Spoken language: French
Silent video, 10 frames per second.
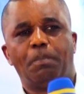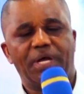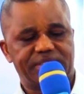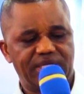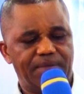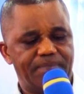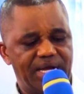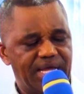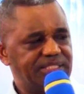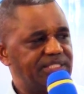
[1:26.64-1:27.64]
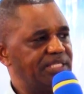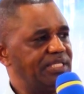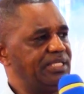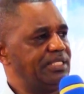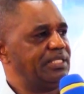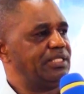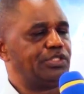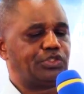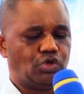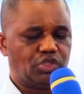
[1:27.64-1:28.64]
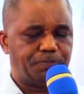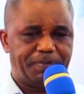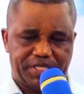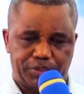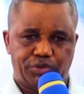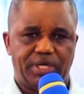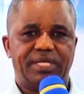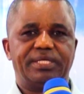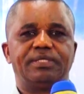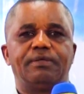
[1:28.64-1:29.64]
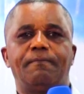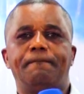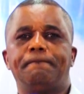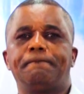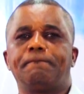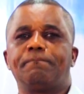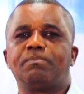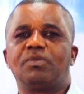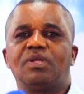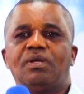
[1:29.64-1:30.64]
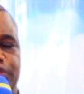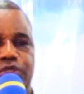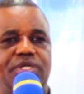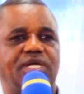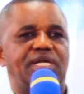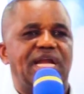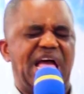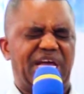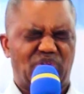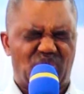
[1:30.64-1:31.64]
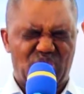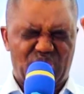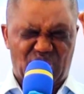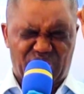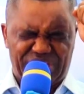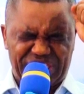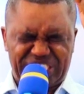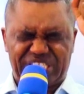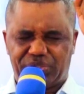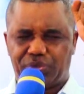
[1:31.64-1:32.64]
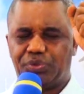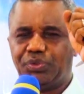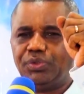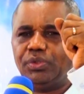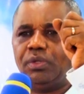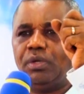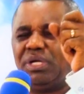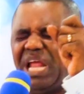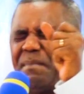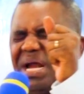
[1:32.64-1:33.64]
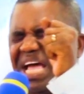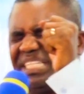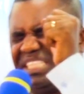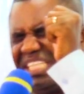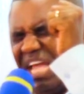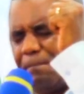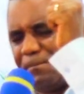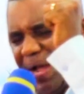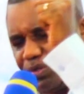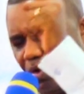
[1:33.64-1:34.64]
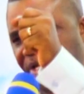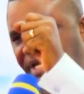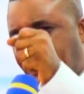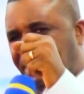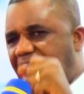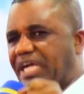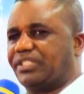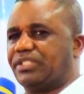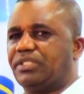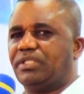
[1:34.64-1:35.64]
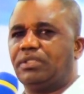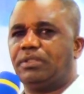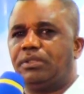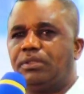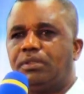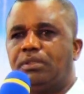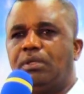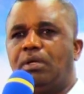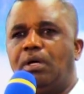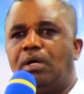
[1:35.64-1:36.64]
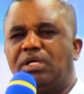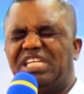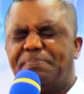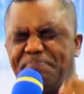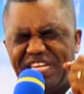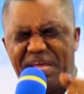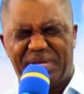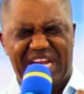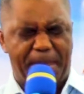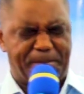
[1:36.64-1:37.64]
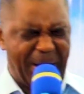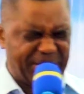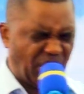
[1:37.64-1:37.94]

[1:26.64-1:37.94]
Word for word: Parce que les maladies sont spirituels. Mais je déclare dans le nom de Jésus, la maladie n'est pas ton héritage. L'épidémie n'est pas